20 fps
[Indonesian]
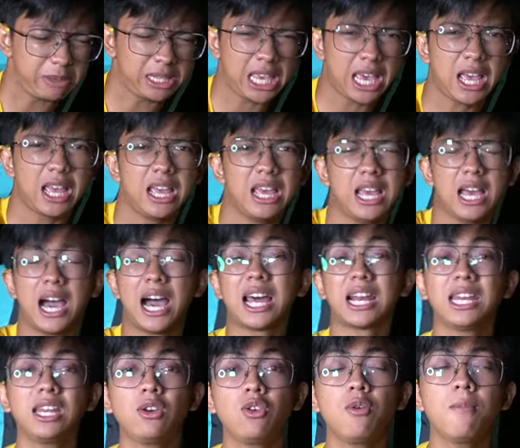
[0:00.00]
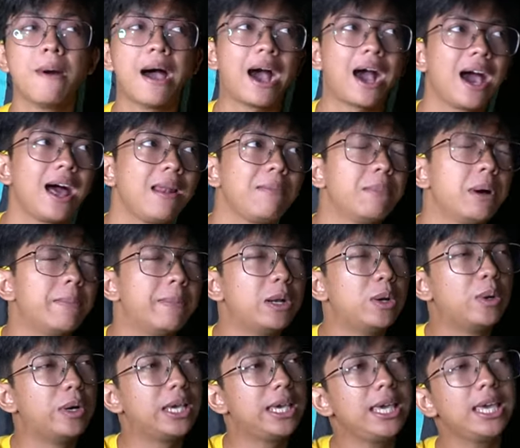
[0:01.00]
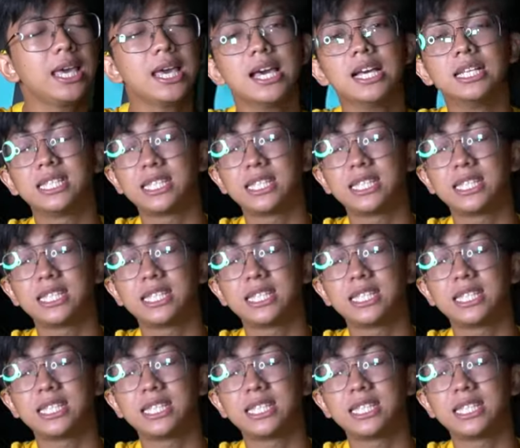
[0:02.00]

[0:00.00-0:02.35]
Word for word: ribet ya, hari ini gue bakal memenuhi